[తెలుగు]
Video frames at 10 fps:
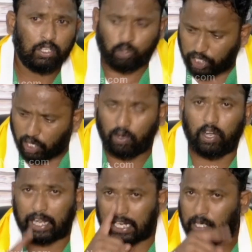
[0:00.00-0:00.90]
సుధీర్
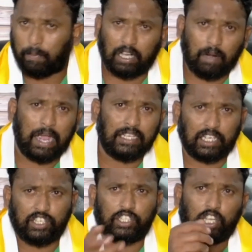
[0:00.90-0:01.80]
ఉన్నాడు కష్టపడ్డాడు
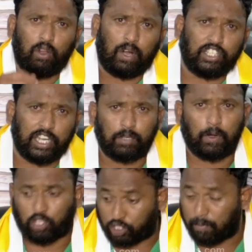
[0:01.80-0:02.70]
మ్యాజిక్ చేశాడు వాడు
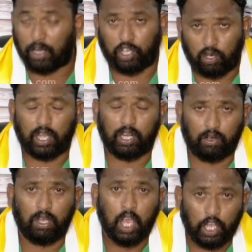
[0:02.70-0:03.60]
చరిష్మాతో సినిమా హీరో
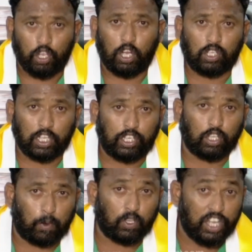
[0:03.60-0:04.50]
అయినాడు ఈరోజు
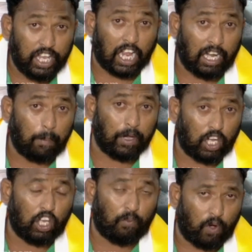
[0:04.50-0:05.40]
అత్యద్భుతం నీకన్నా పది
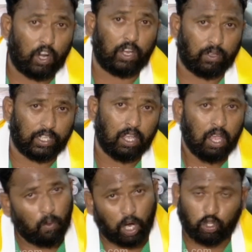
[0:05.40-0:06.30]
రెట్లు ఫాలోయింగ్ ఉంది
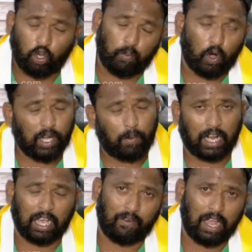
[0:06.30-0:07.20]
వాడితో నువ్వు పోటీ
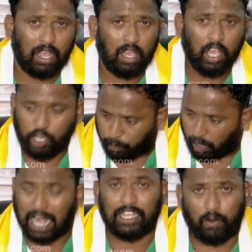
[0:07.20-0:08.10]
పడగలవా
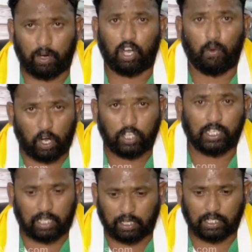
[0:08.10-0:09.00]
ఇప్పుడు ఆది ఉన్నాడు వాడు
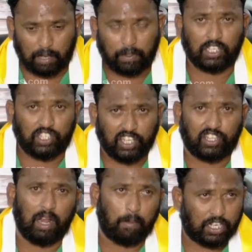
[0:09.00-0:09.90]
వచ్చిన తర్వాత జబత
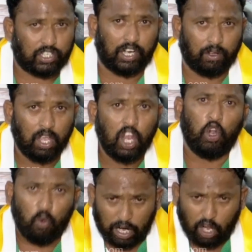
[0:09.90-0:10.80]
చరిత్రనే మార్చినాడు
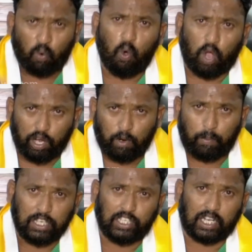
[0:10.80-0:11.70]
నువ్వన్న కూకొని మూడు
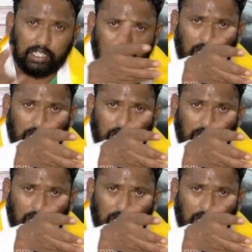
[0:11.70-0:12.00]
పంచులకి